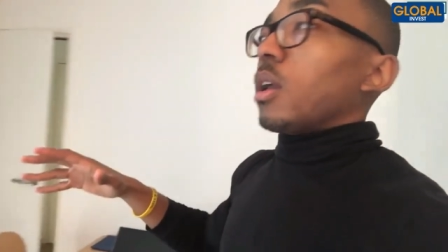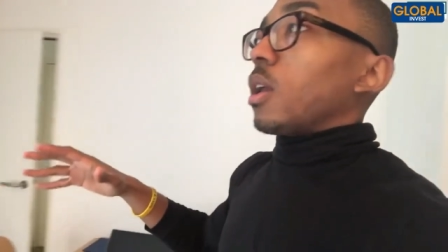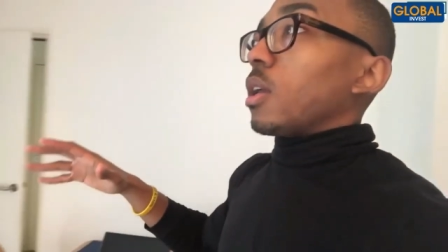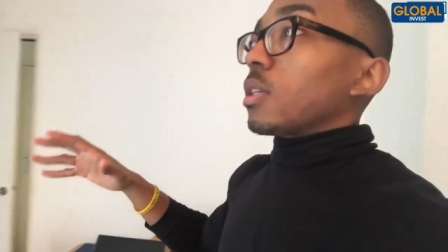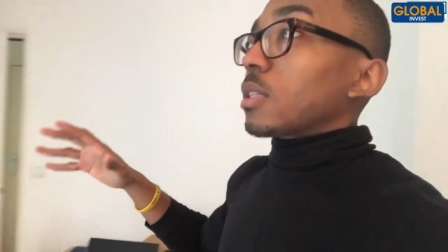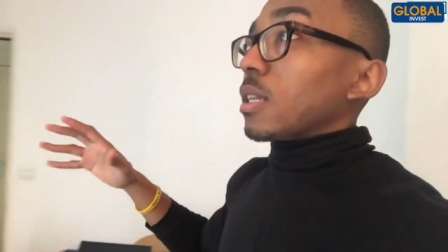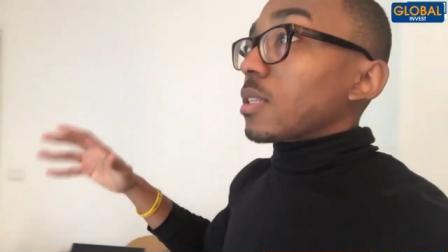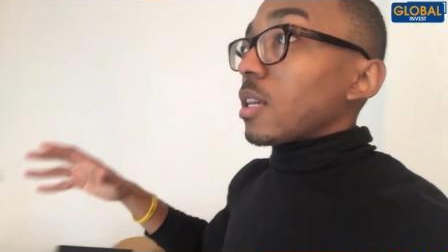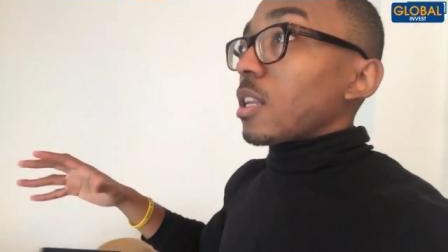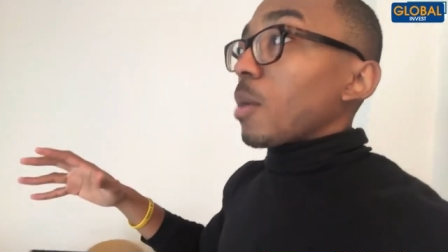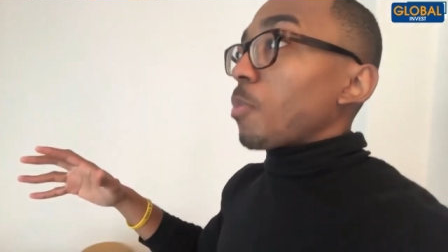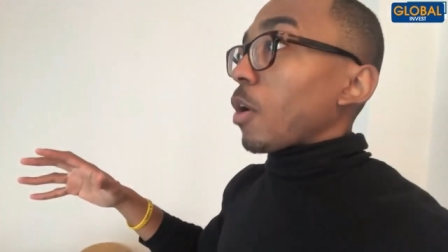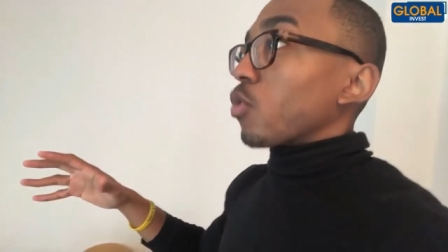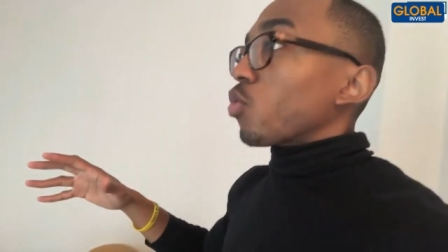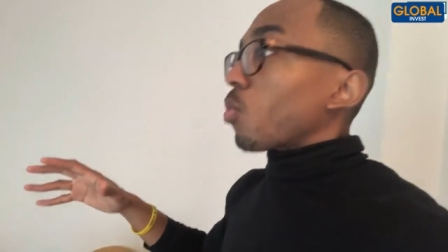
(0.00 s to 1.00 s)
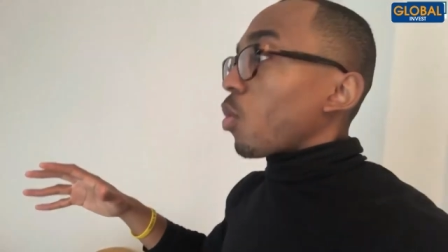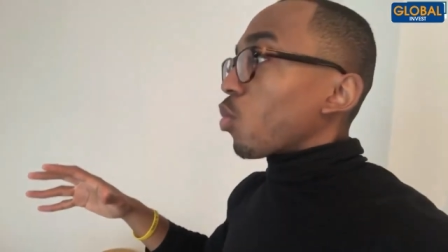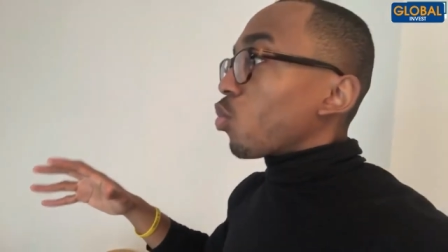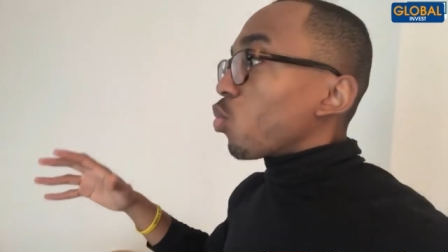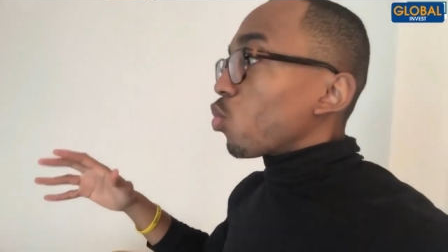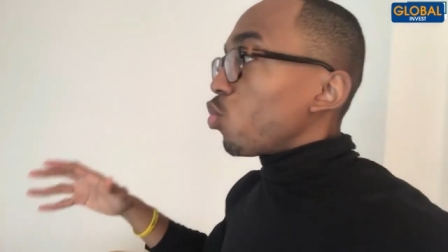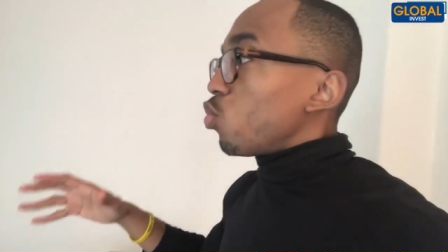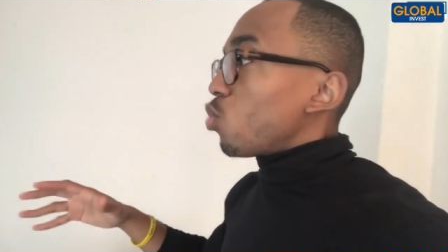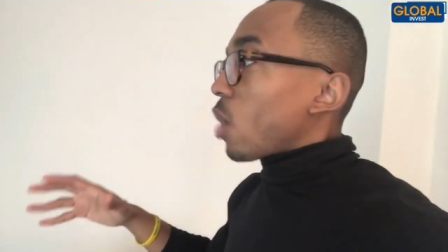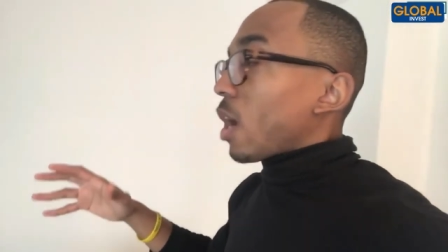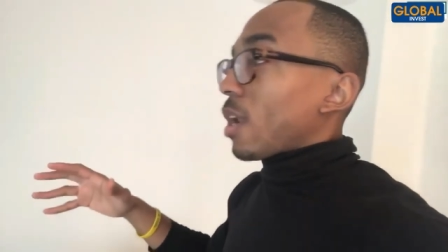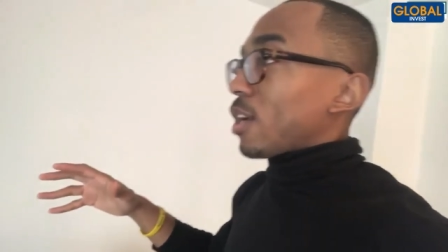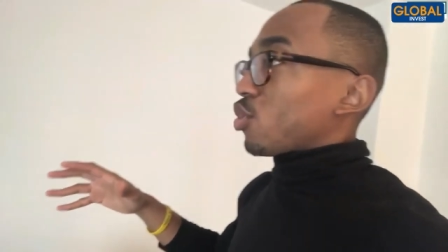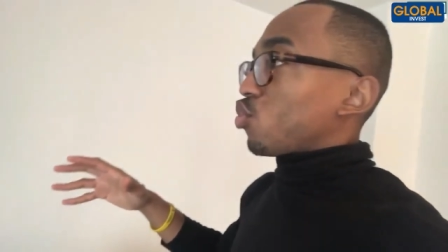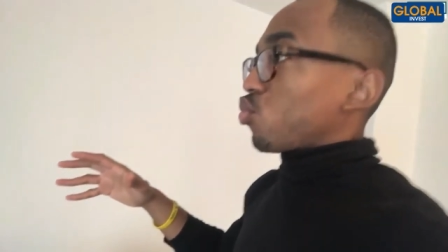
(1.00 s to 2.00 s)
Et ça, c'est un appartement qu'on loue
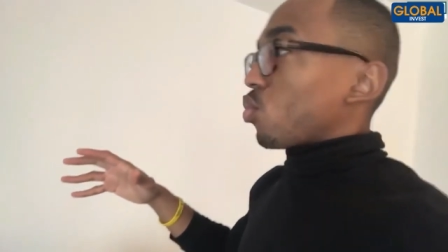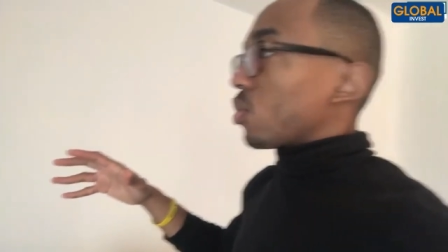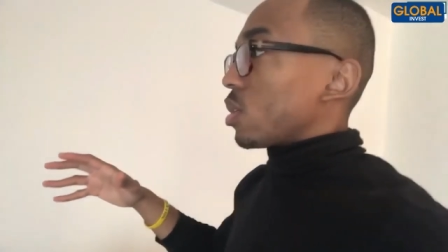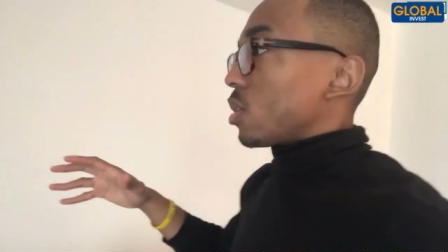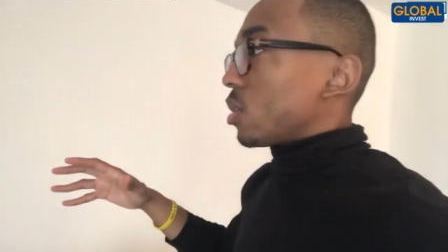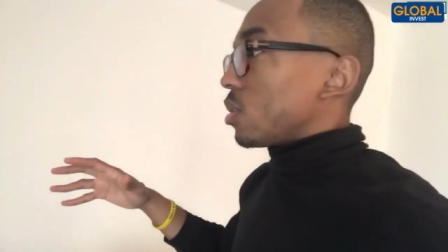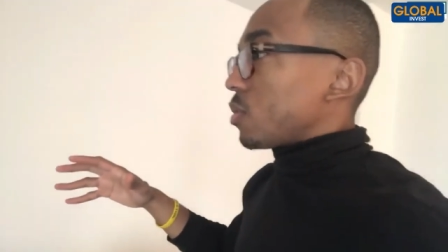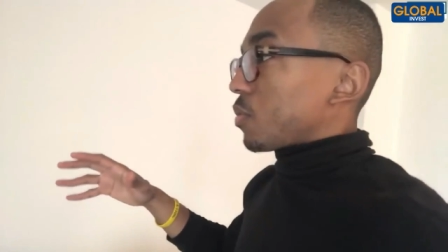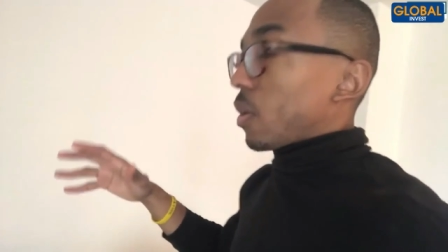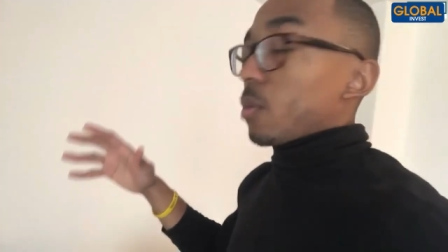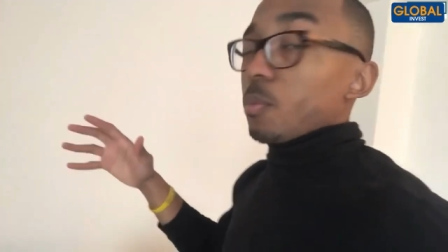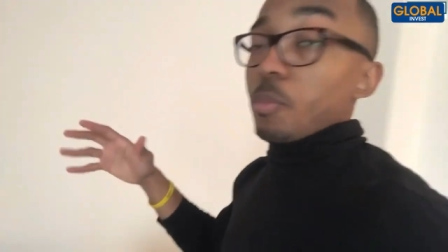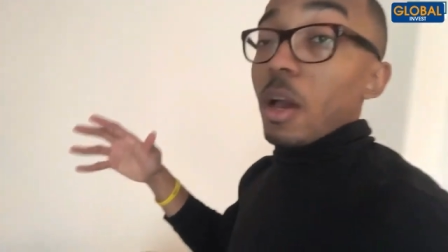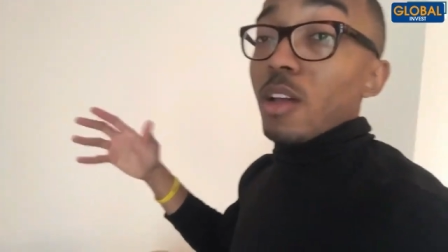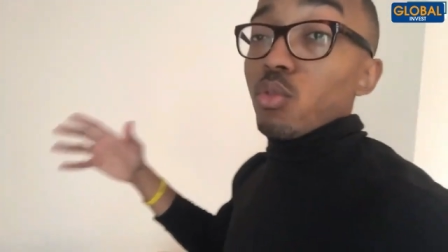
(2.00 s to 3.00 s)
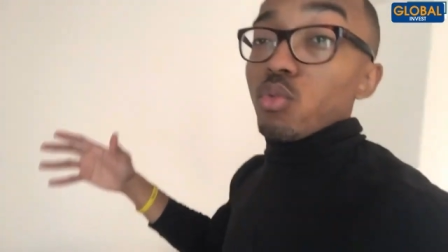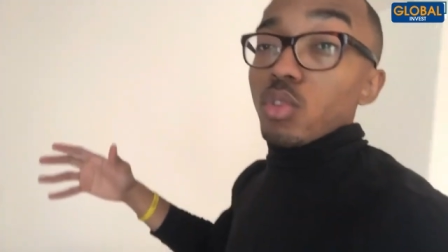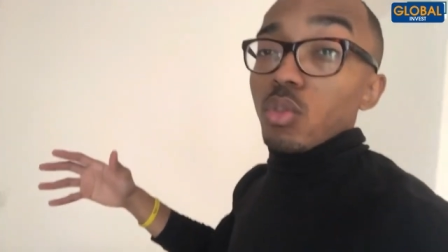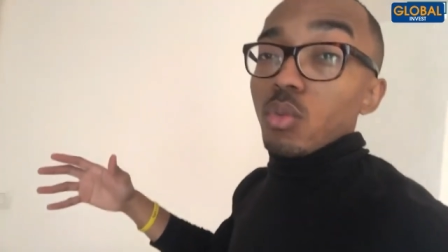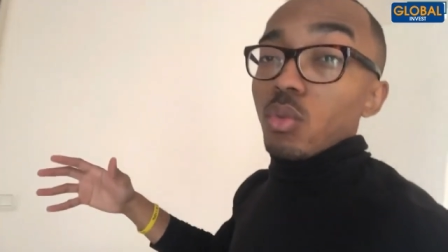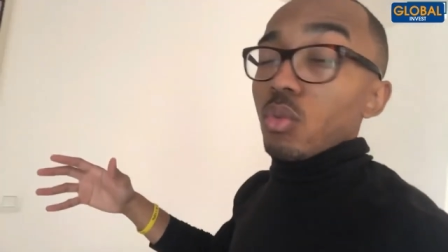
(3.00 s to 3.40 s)
à la journée, enfin par nuit,